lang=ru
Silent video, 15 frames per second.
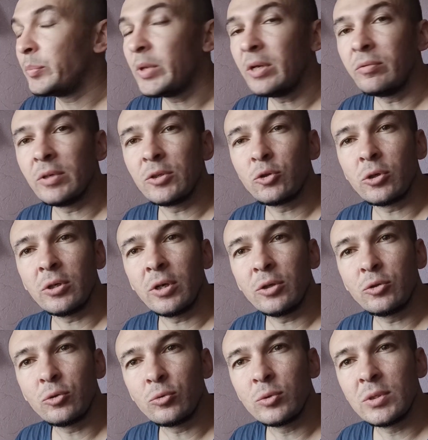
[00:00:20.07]
первое, что я
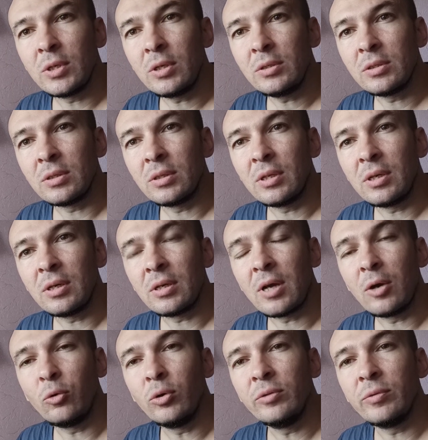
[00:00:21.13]
хочу узнать, это
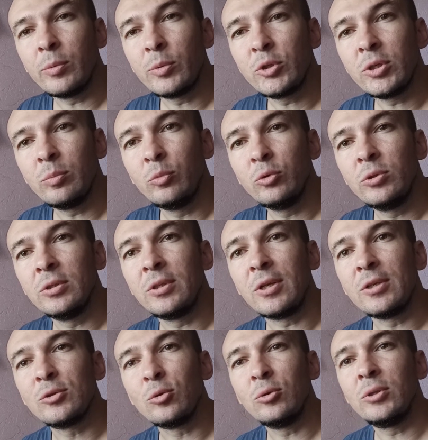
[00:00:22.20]
какой вообще будет
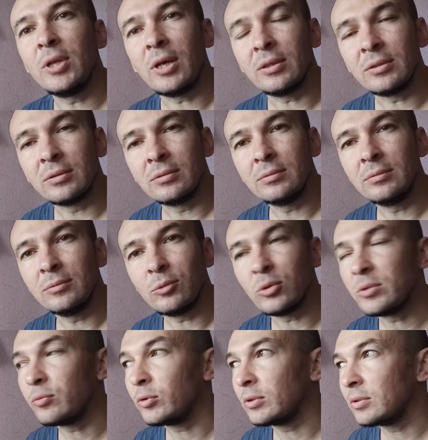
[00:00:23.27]
результат. То
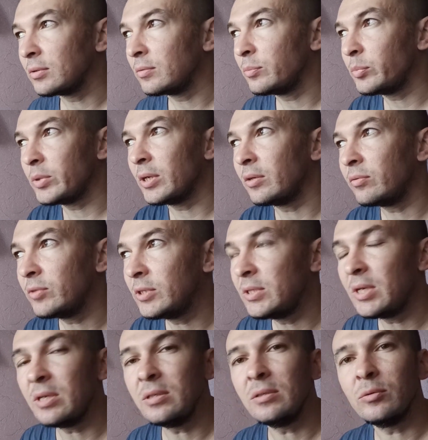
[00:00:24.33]
есть вот первый
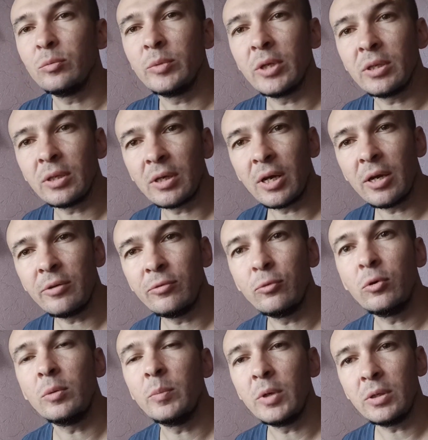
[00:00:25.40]
день у меня такая
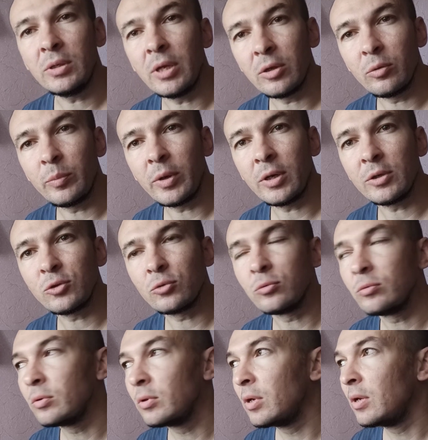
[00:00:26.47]
форма, я ее
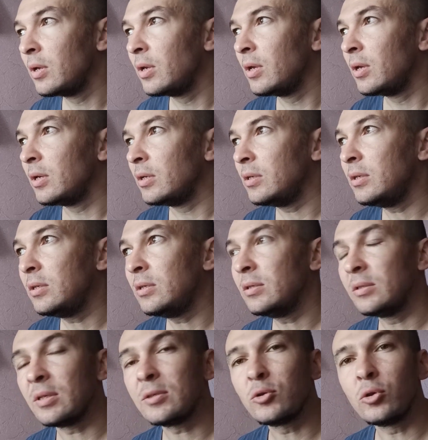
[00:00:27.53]
покажу. И
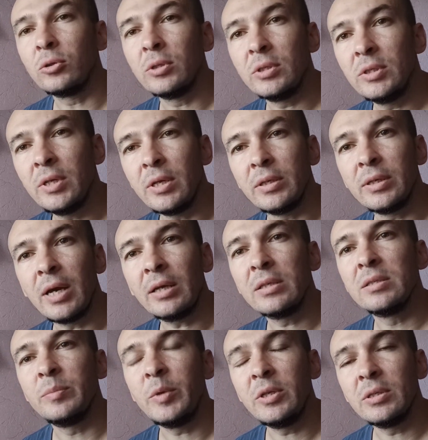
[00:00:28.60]
на сотый день, как
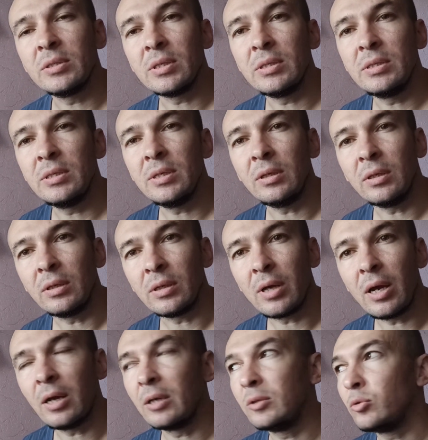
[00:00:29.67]
изменится тело,
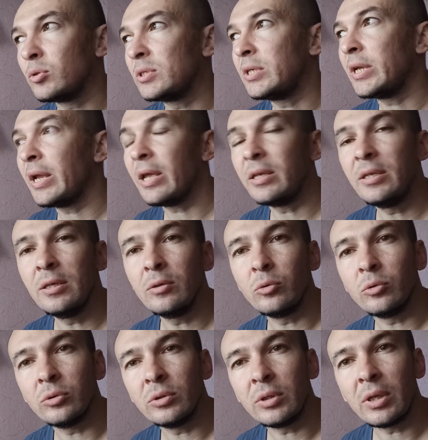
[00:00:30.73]
как оно
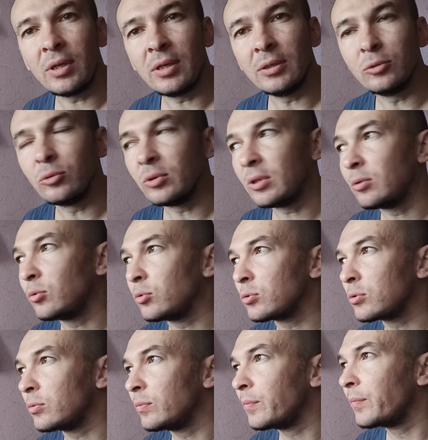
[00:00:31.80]
среагирует на эту
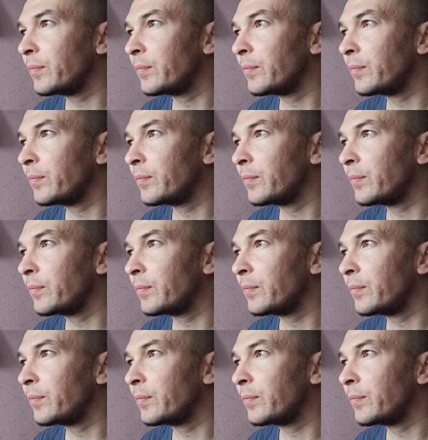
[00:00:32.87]
нагрузку.